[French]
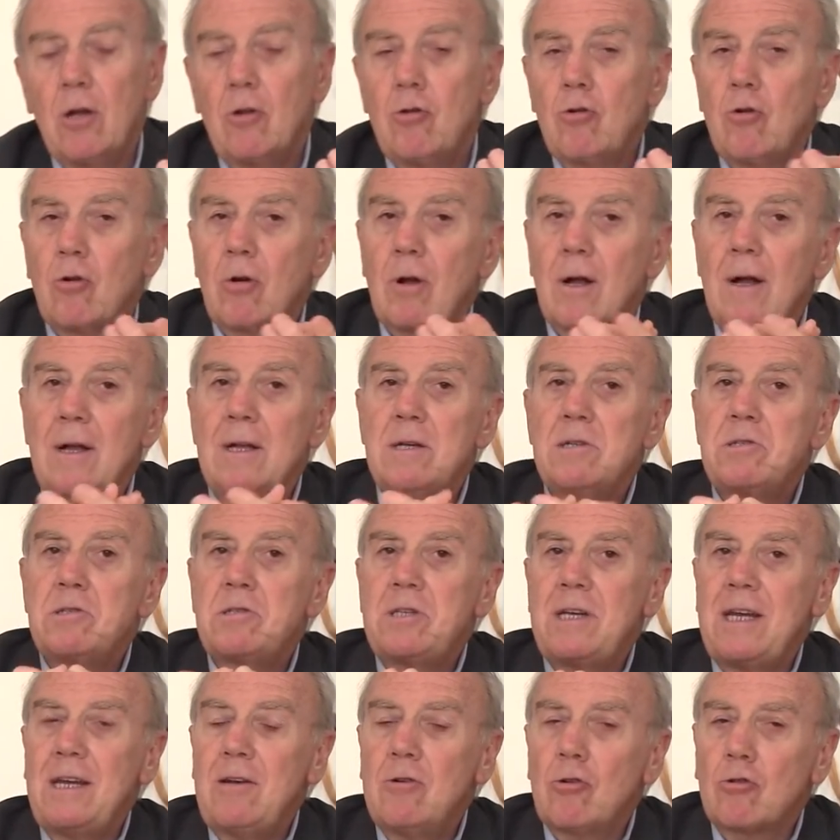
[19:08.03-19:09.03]
Donc,
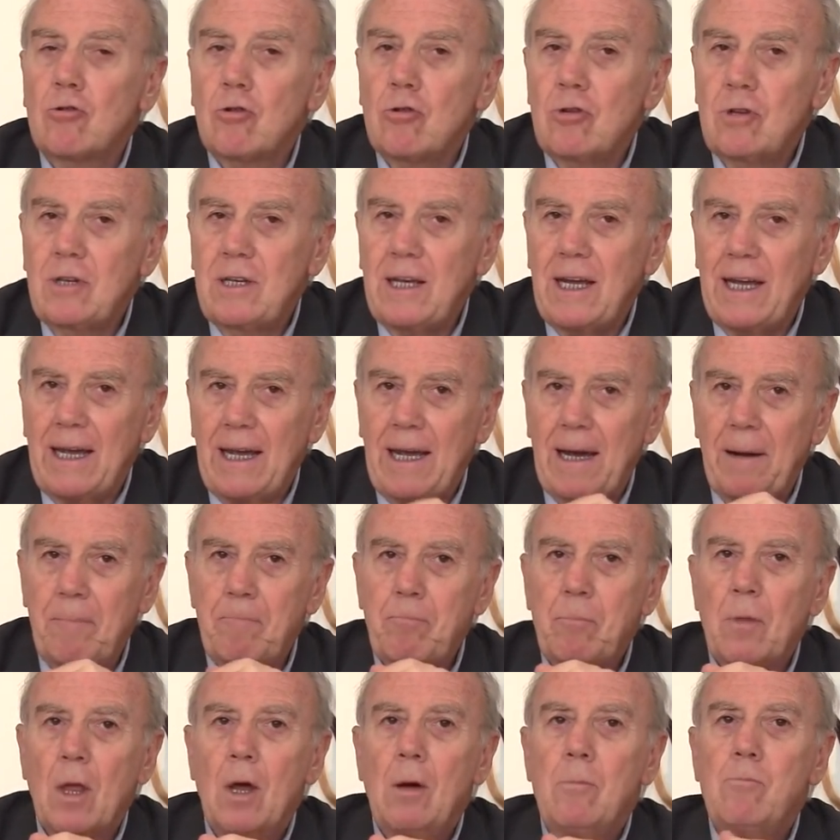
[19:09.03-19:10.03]
si notre Terre
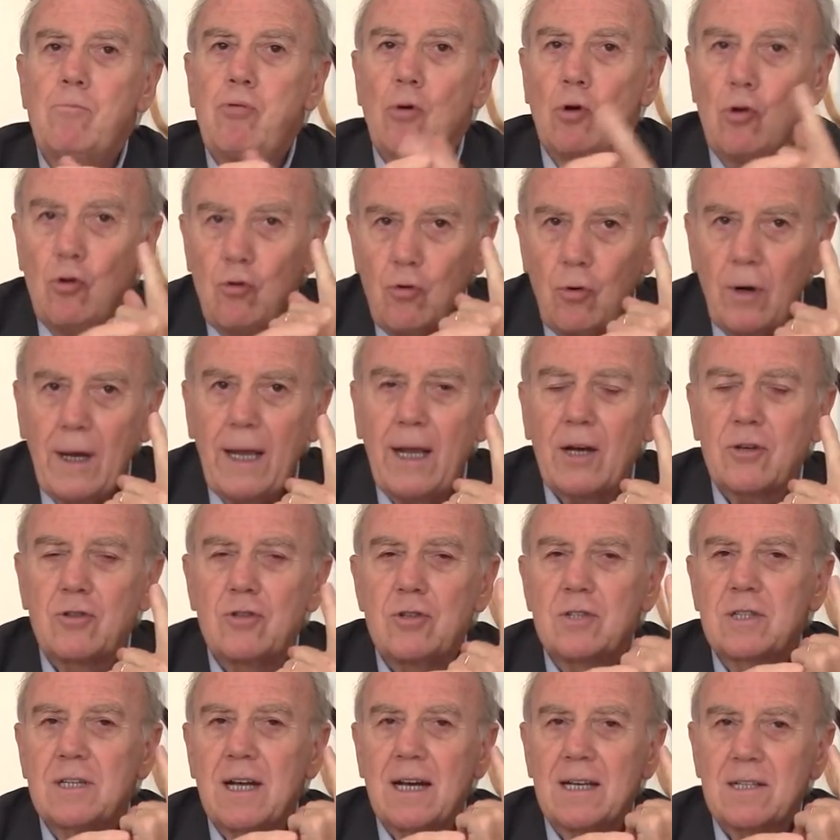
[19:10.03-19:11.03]
peut nourrir
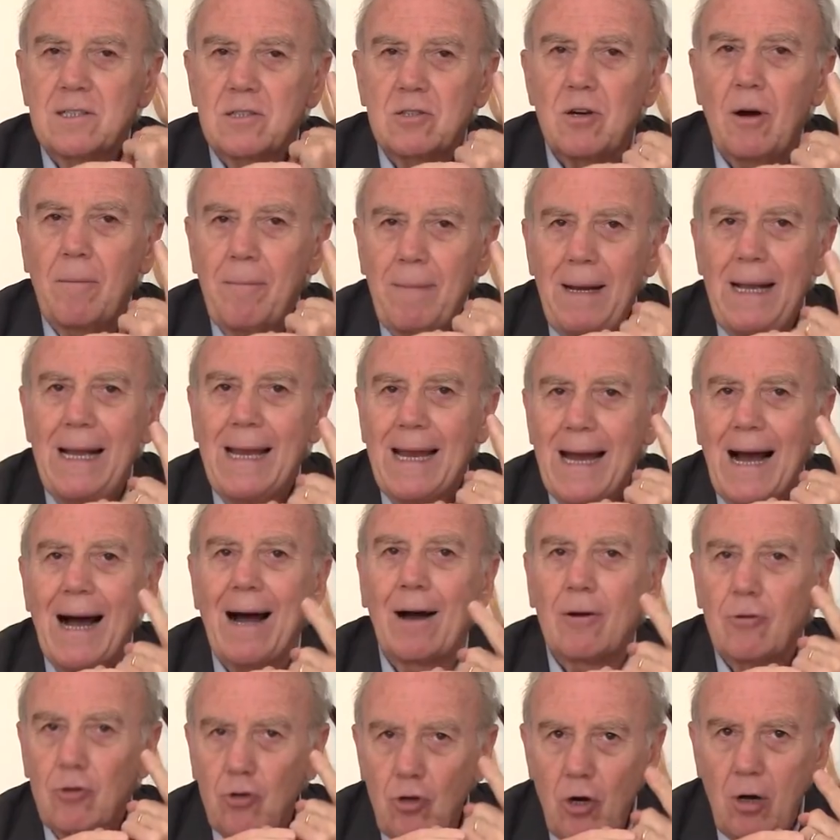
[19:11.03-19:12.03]
jusqu'à 100
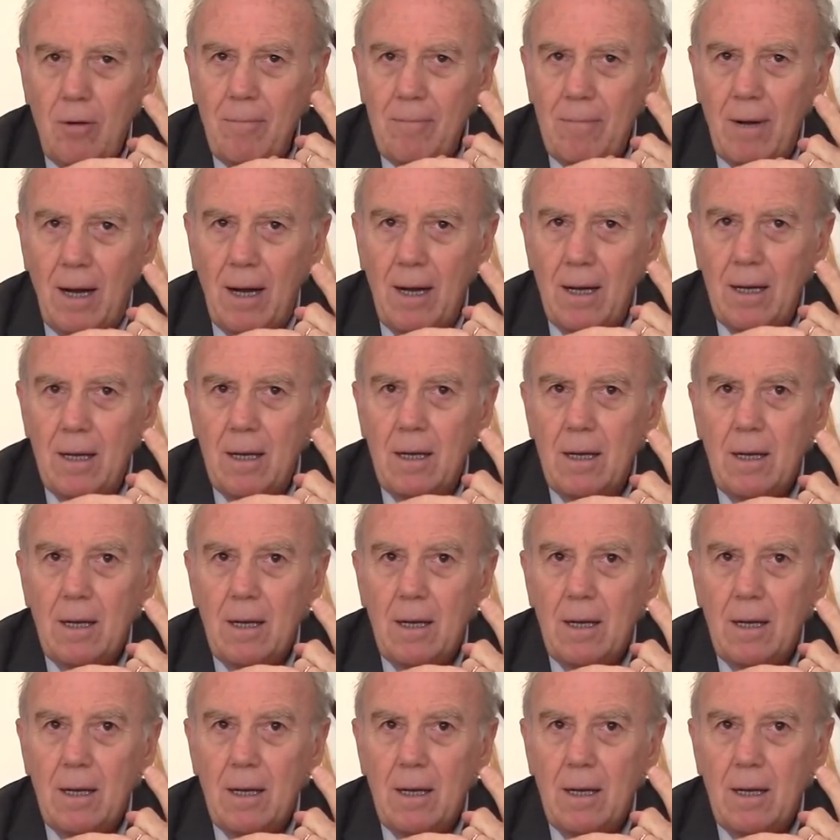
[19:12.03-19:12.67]
milliards d'hommes,